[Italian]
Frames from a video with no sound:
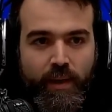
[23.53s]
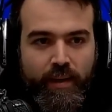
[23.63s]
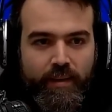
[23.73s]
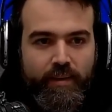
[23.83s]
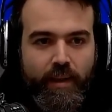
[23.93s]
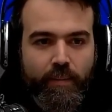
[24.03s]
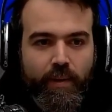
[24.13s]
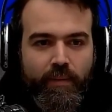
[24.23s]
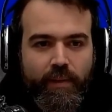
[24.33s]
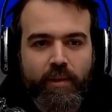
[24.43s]
e stare
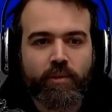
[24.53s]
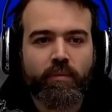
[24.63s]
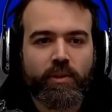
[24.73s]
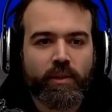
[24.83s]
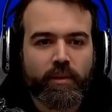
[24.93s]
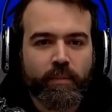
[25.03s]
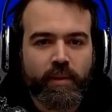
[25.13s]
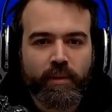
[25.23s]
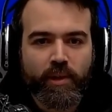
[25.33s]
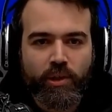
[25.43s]
bravi dentro invece
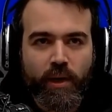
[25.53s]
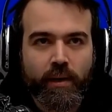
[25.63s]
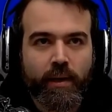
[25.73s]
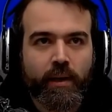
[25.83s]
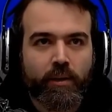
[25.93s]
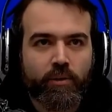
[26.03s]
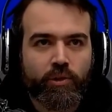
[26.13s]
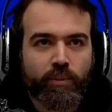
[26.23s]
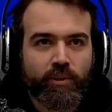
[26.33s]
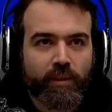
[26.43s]
altrimenti a Share non
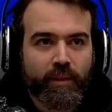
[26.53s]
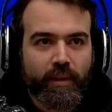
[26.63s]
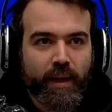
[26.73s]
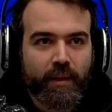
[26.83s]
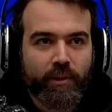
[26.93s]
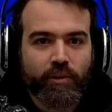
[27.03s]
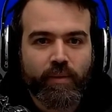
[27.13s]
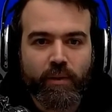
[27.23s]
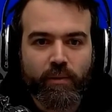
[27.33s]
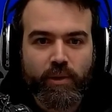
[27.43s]
ci potete andare ci
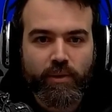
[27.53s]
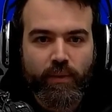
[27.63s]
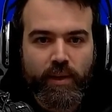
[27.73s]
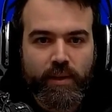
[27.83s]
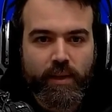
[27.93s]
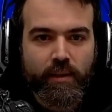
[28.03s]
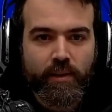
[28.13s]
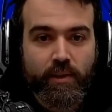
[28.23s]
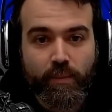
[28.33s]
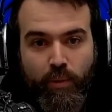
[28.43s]
vanno gli svizzeri
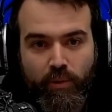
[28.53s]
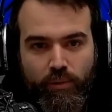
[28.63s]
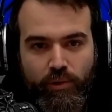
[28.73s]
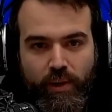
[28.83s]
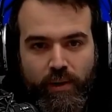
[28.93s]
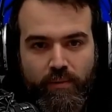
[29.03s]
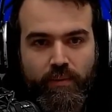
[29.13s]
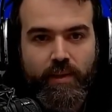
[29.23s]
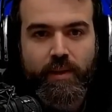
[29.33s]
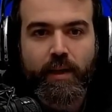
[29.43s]
si può Share in
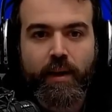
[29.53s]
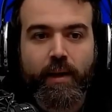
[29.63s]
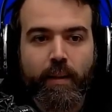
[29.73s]
Svizzera